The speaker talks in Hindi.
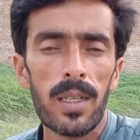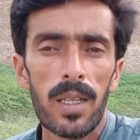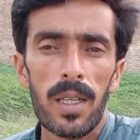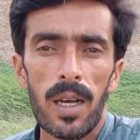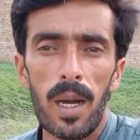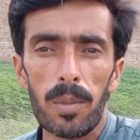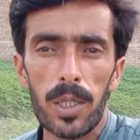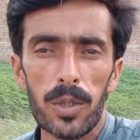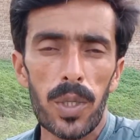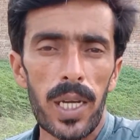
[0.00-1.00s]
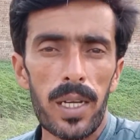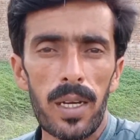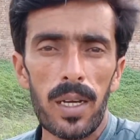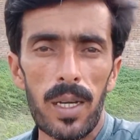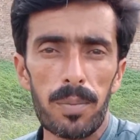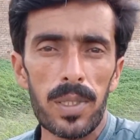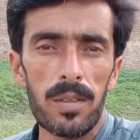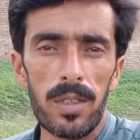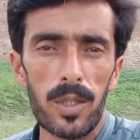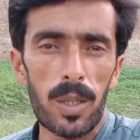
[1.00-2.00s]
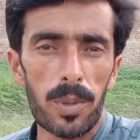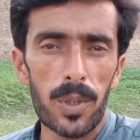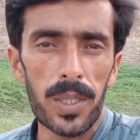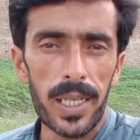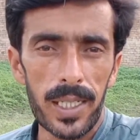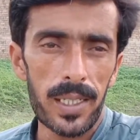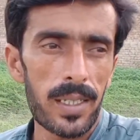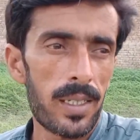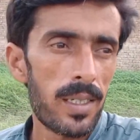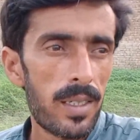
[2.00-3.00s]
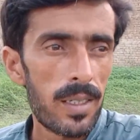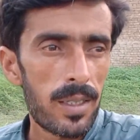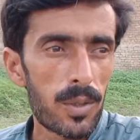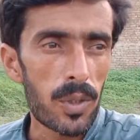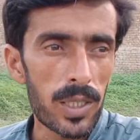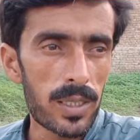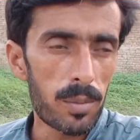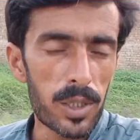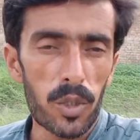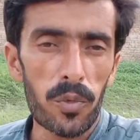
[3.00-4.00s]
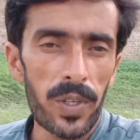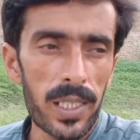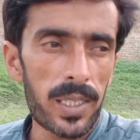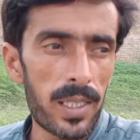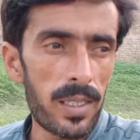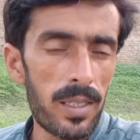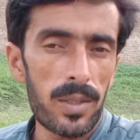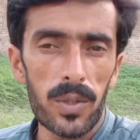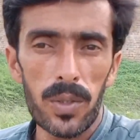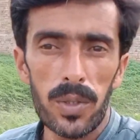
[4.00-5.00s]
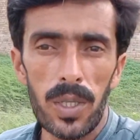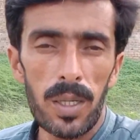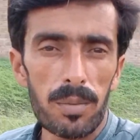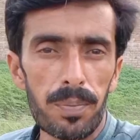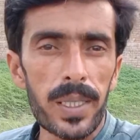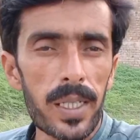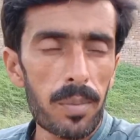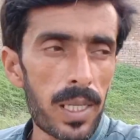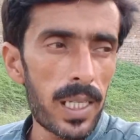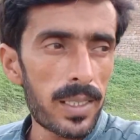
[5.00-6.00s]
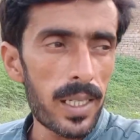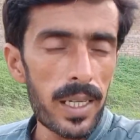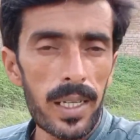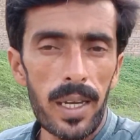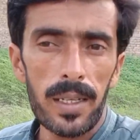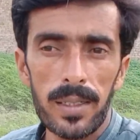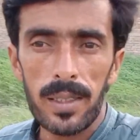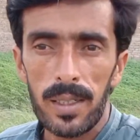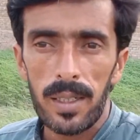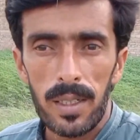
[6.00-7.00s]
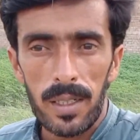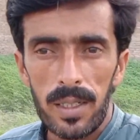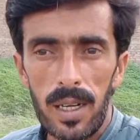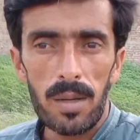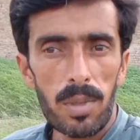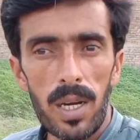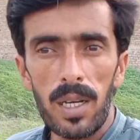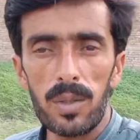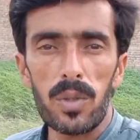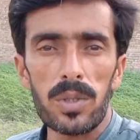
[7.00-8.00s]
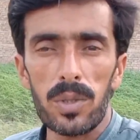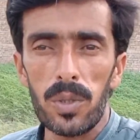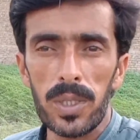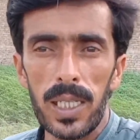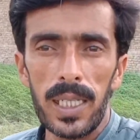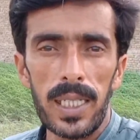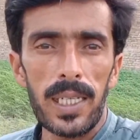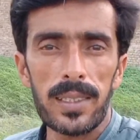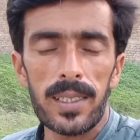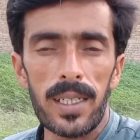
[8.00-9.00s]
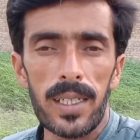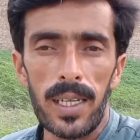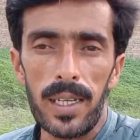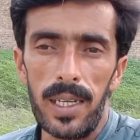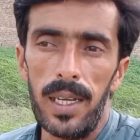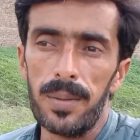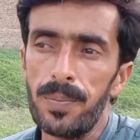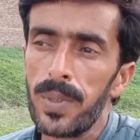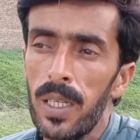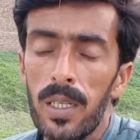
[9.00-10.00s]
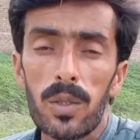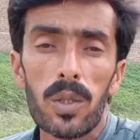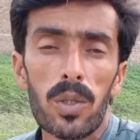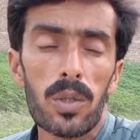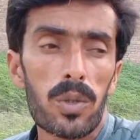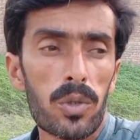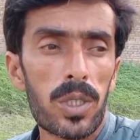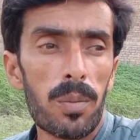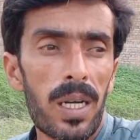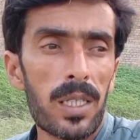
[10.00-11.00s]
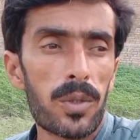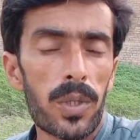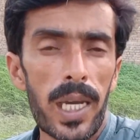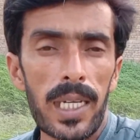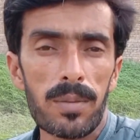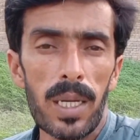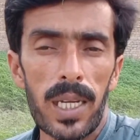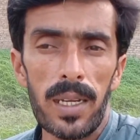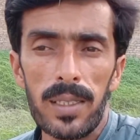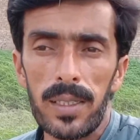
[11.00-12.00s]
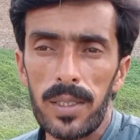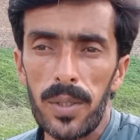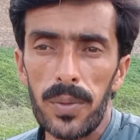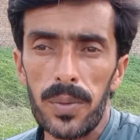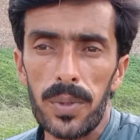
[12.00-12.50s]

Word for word: हमने जो है ना अपनी वीडियो अपलोड नहीं की थोड़ी सी मसरूफियात थी जो हम पीटर बनाते रहे हैं काम काज कुछ होते ही इस तरीके के हैं तो दूसरी बात जो गैज़ मैं कहना चाहता हूँ जो